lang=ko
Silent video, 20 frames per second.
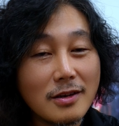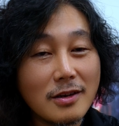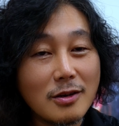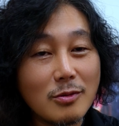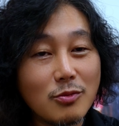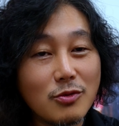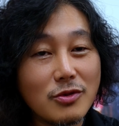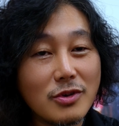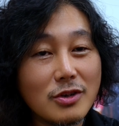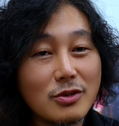
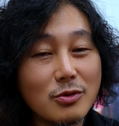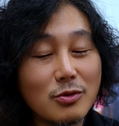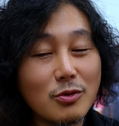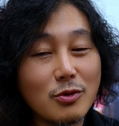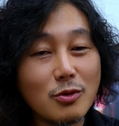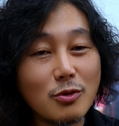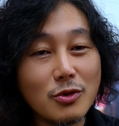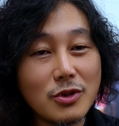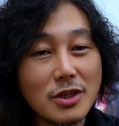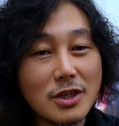어,
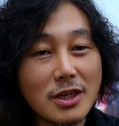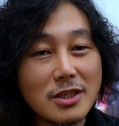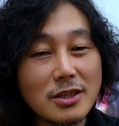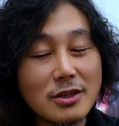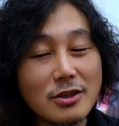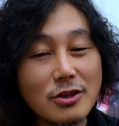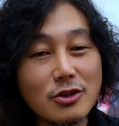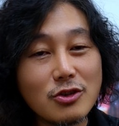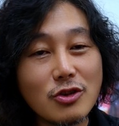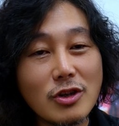부가적으로 콘티까지
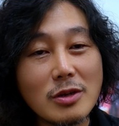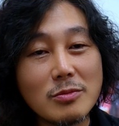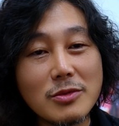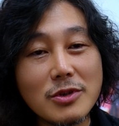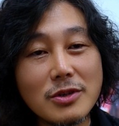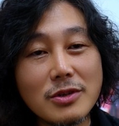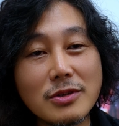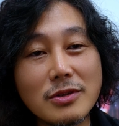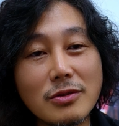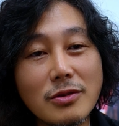그릴 줄
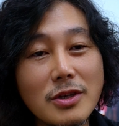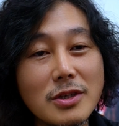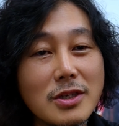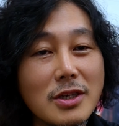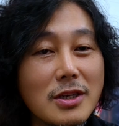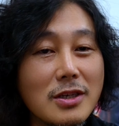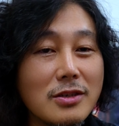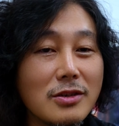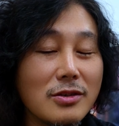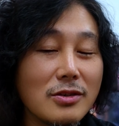알면
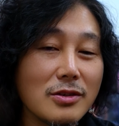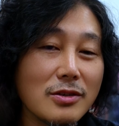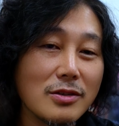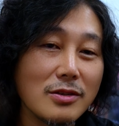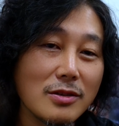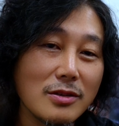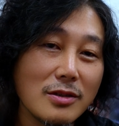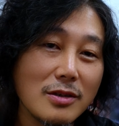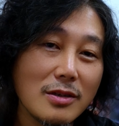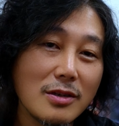
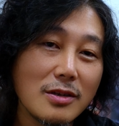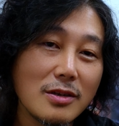회사에서는